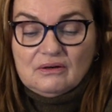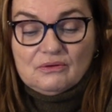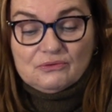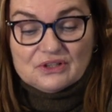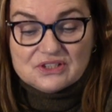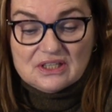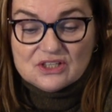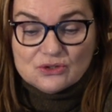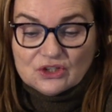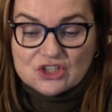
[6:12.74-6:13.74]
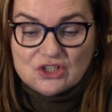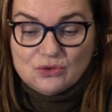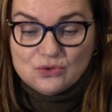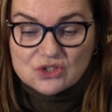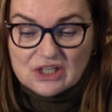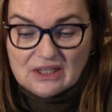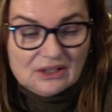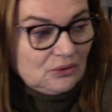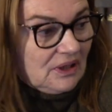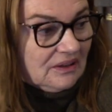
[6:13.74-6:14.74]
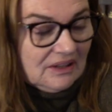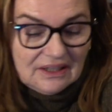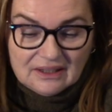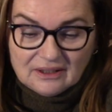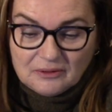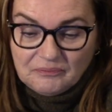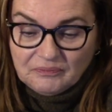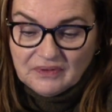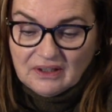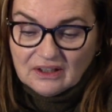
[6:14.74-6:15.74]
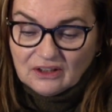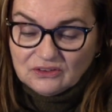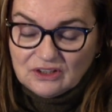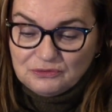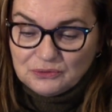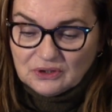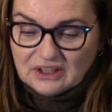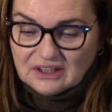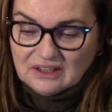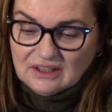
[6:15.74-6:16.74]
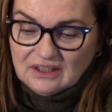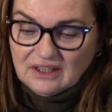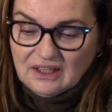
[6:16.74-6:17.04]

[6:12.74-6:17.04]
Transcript: Voici les origines du ciel et de la terre quand ils furent créés,